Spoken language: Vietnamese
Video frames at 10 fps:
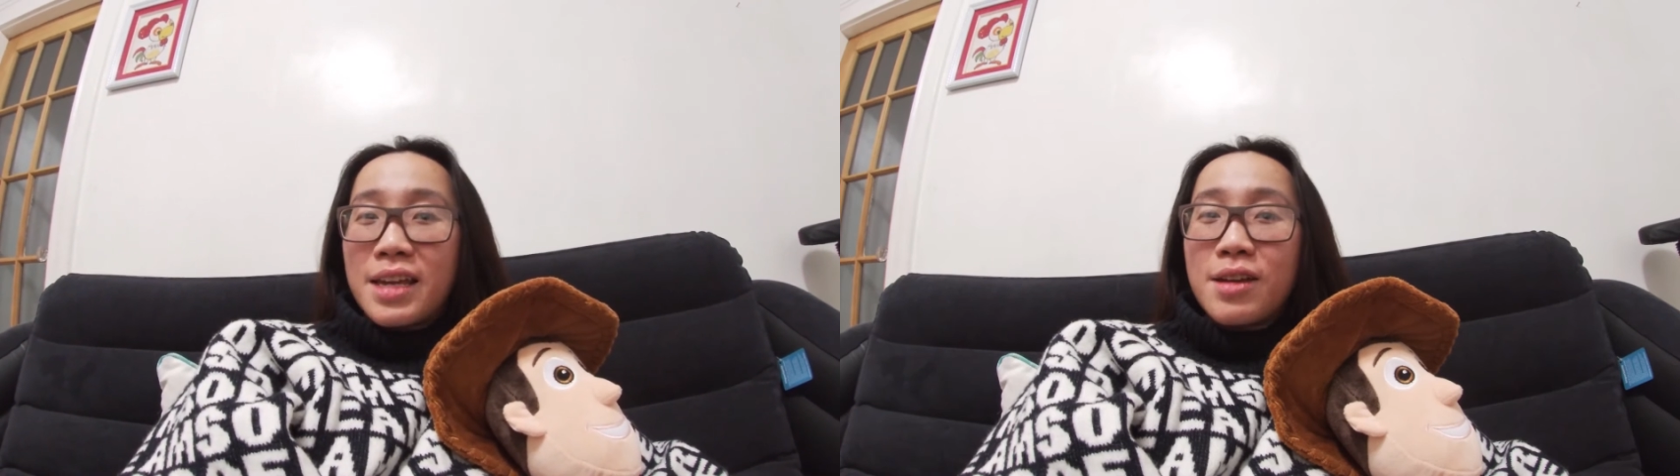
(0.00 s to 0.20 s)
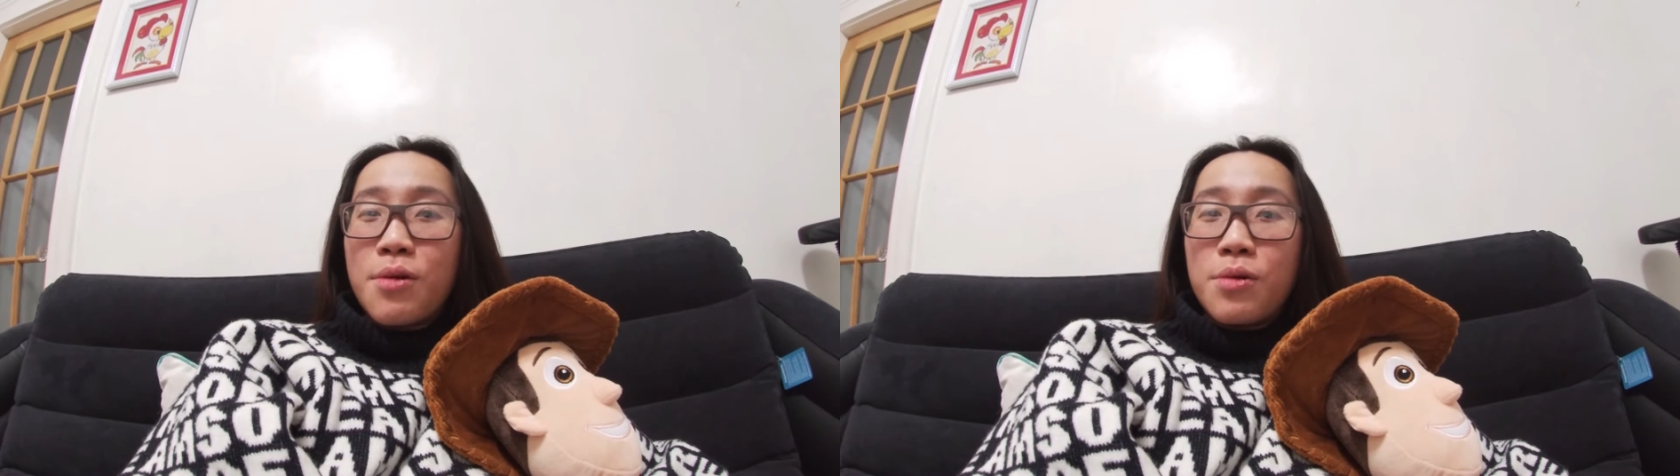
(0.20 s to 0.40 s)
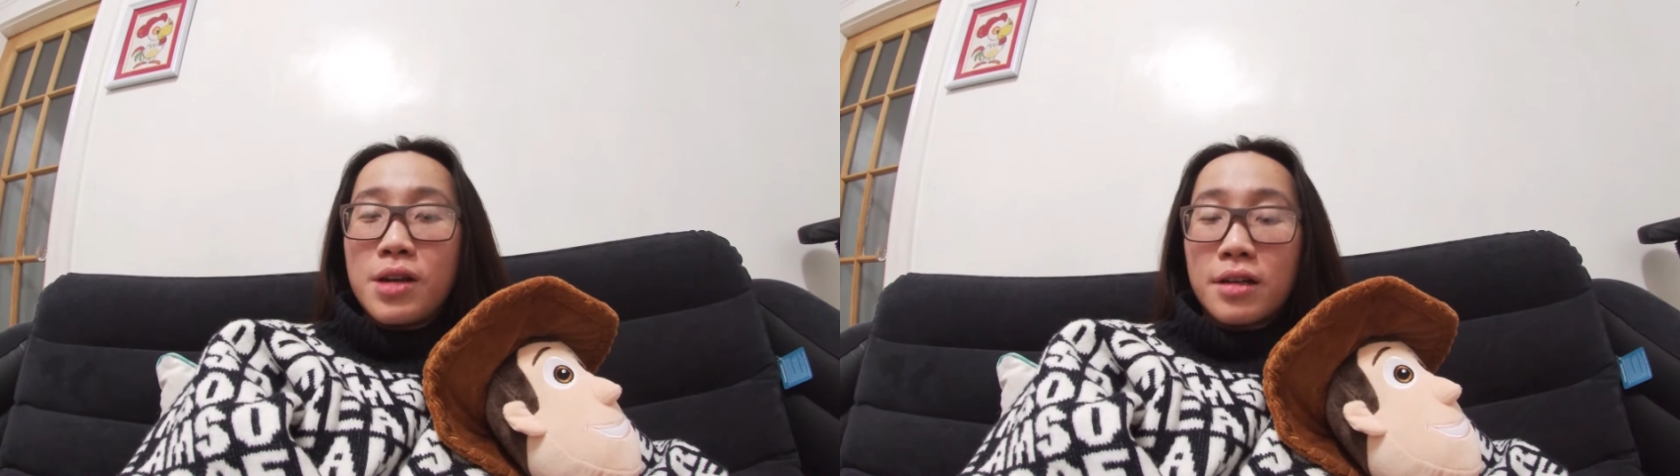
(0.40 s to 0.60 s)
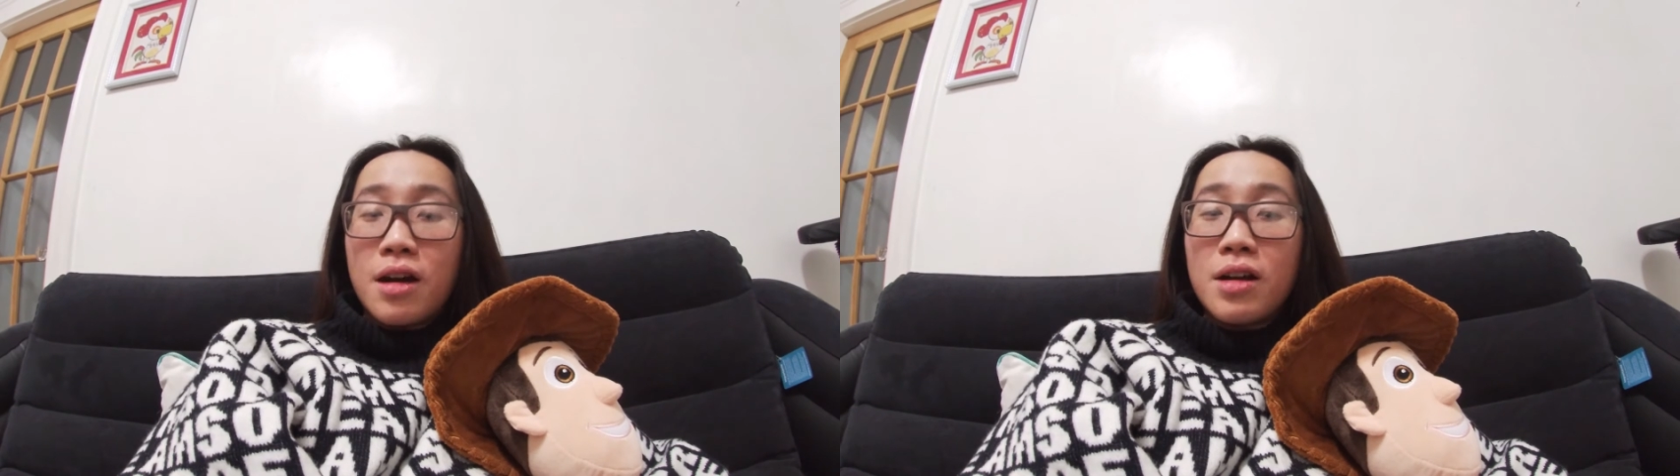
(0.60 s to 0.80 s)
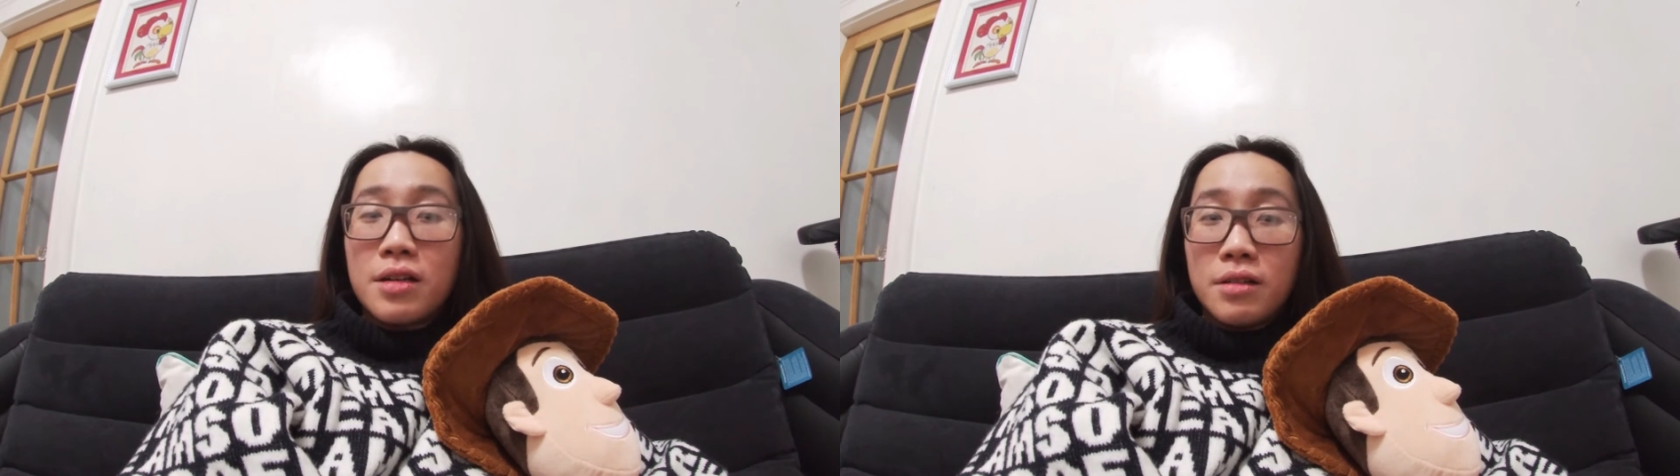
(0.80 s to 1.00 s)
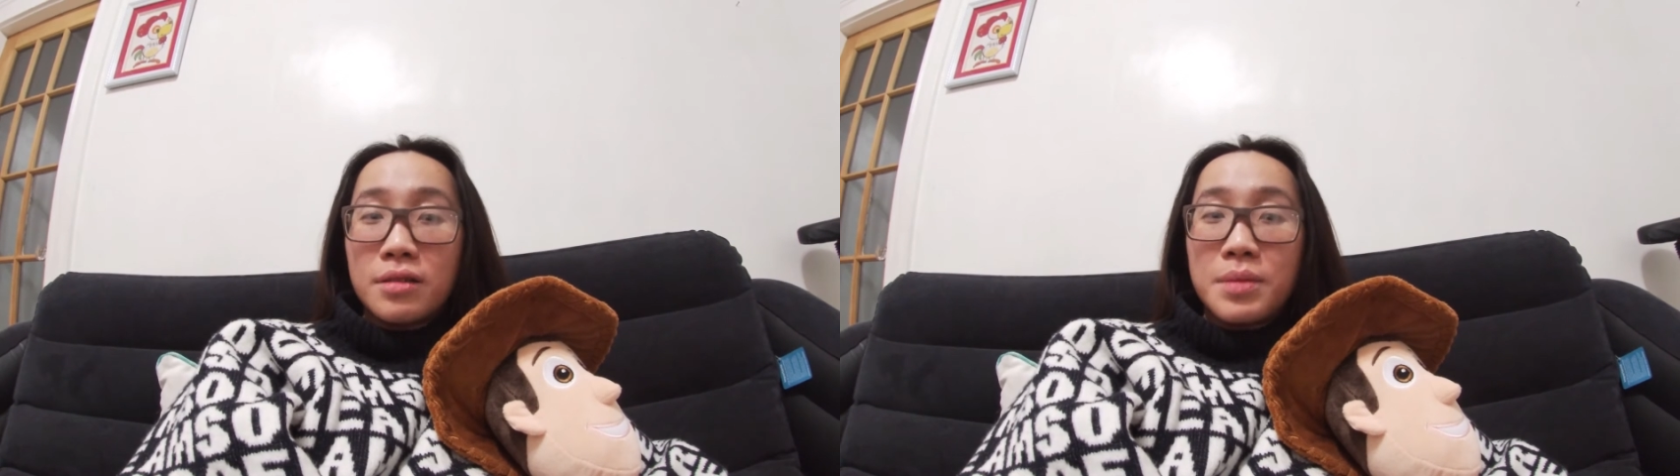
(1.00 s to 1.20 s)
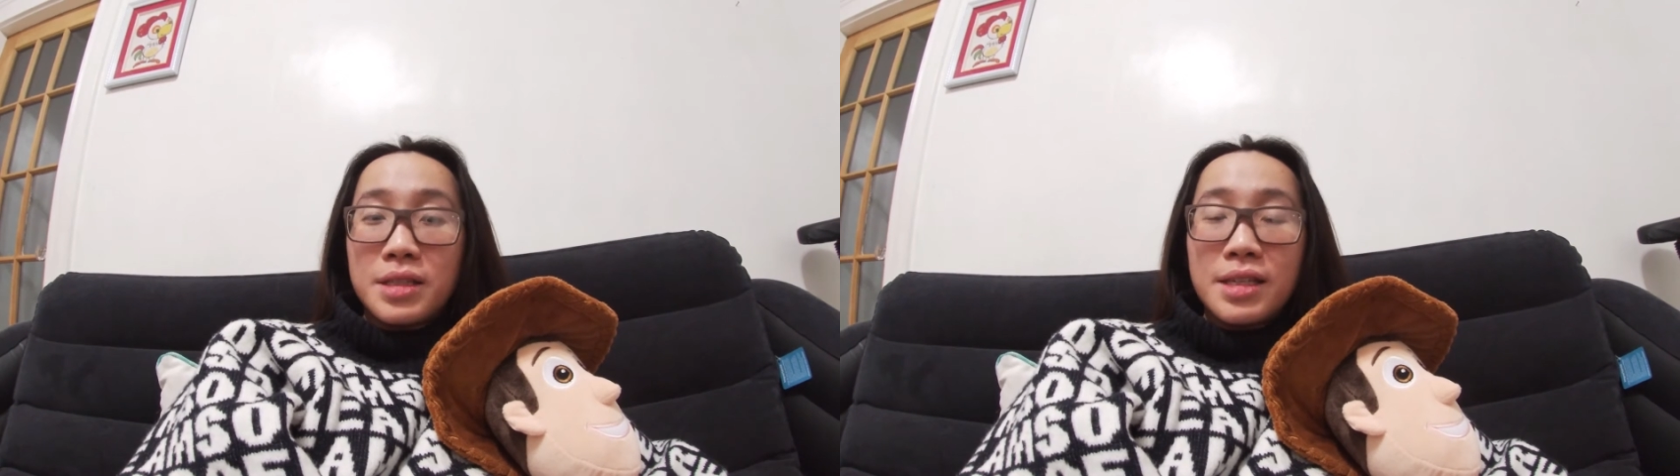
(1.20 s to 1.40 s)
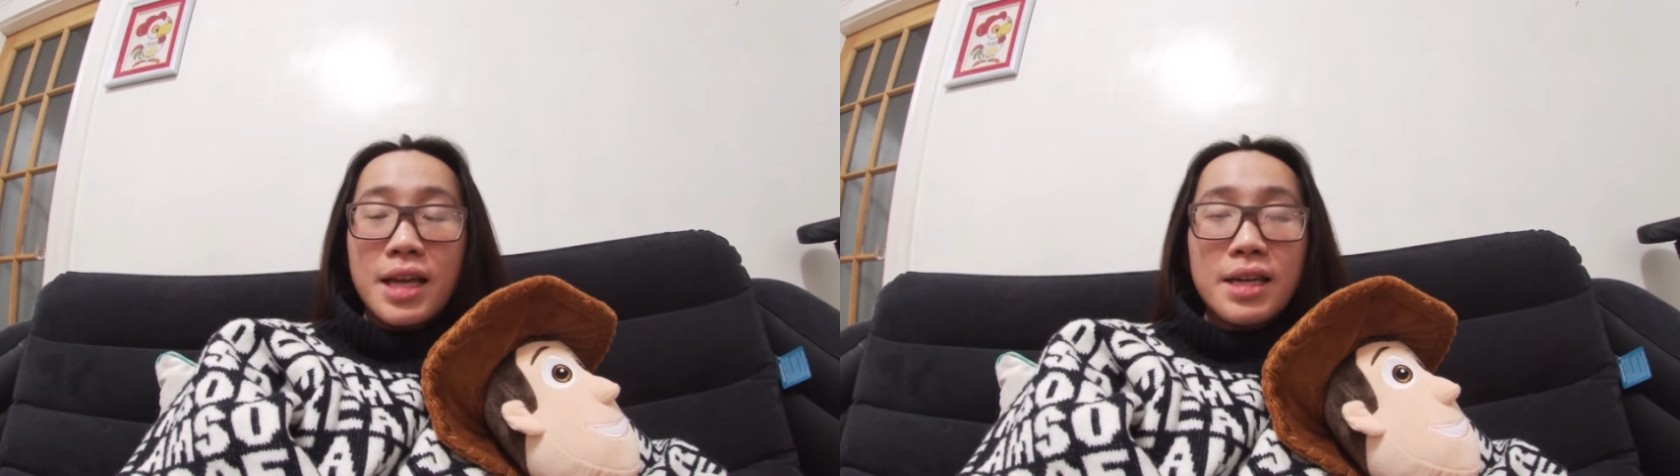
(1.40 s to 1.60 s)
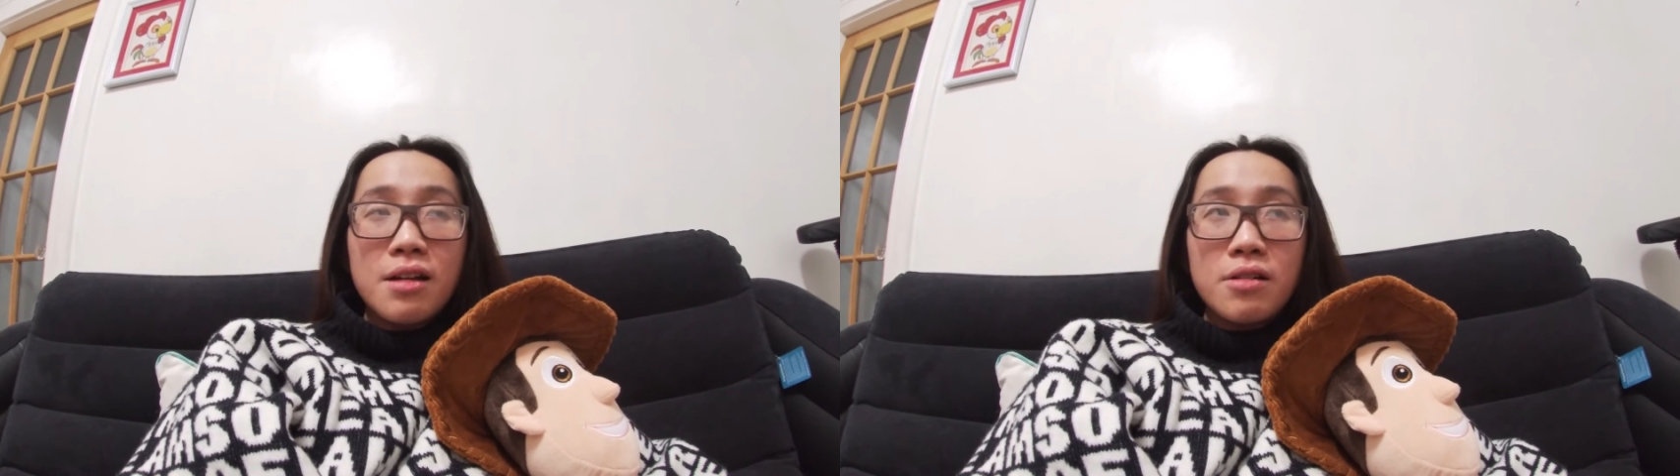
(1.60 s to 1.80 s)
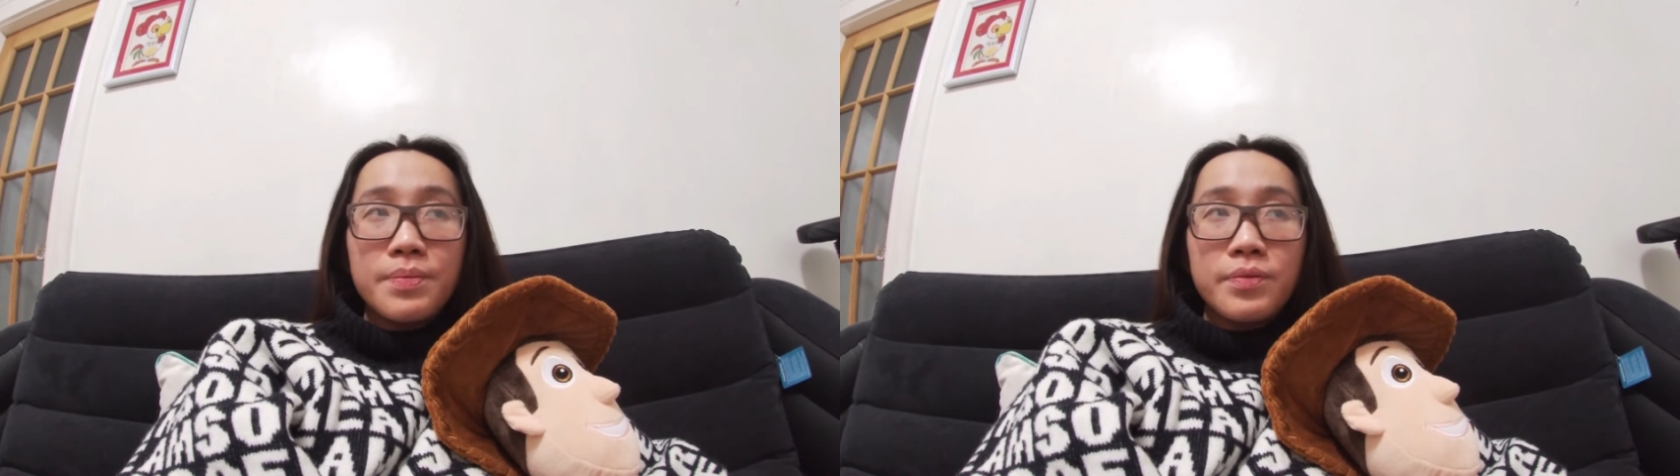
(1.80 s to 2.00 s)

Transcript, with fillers: cái khu vực đó là được mình chỉ thấy có